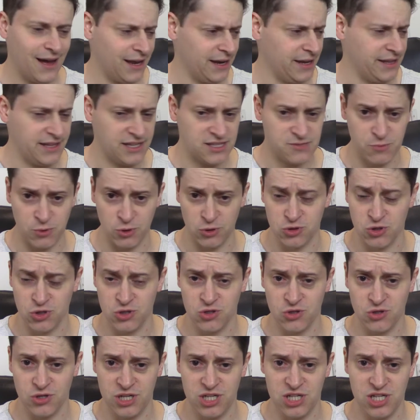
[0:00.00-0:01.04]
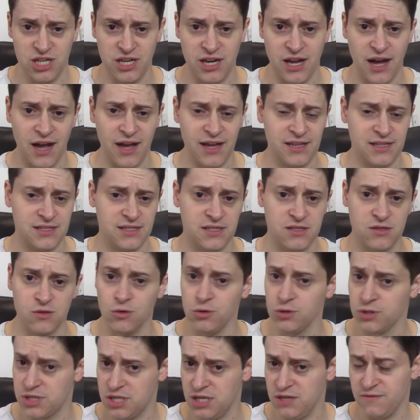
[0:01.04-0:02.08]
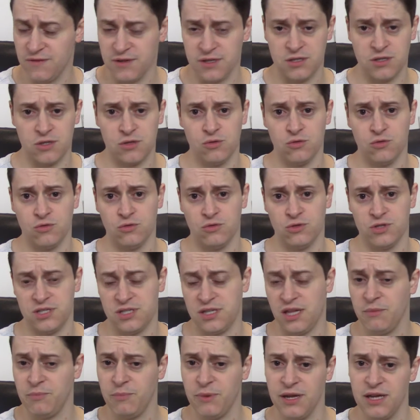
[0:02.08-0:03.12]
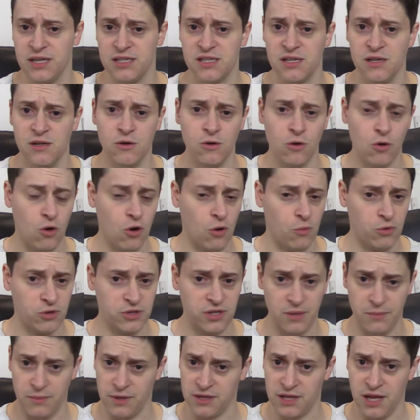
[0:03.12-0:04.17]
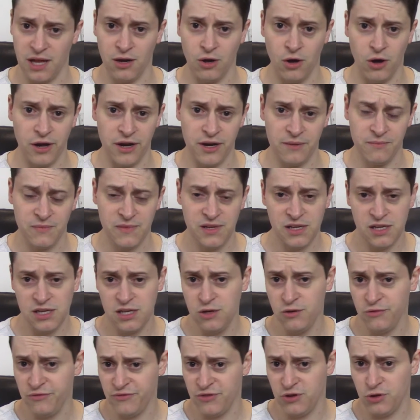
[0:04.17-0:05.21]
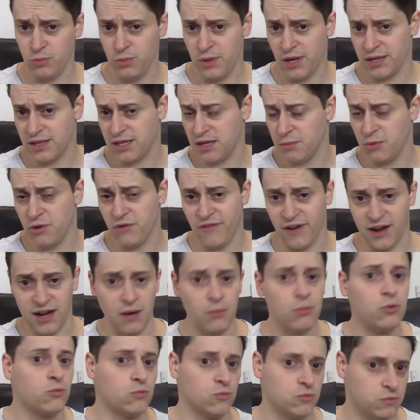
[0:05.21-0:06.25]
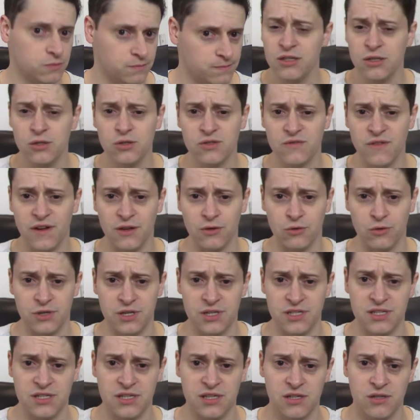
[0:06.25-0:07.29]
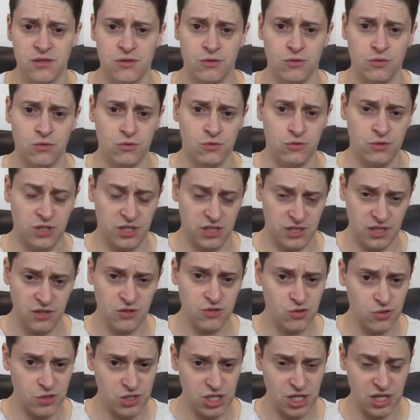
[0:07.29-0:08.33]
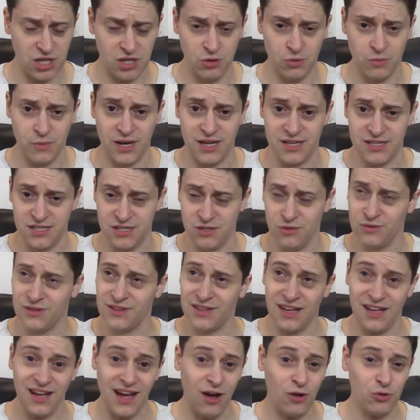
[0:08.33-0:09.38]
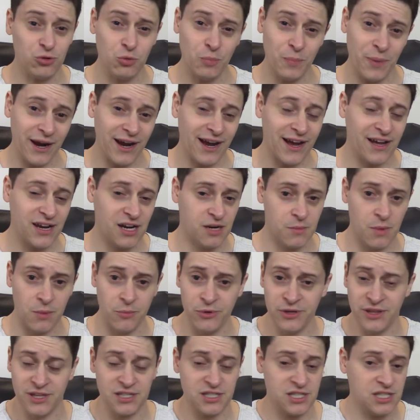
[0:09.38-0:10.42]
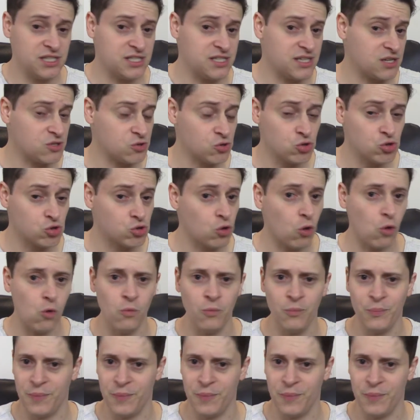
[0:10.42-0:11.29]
Além das produções originais exclusivas do Disney Plus, como The Mandalorian e o filme A Dama e o Vagabundo. E os valores do Nintendo Switch aqui no Brasil tá alto pra caramba, muita gente se assustou com o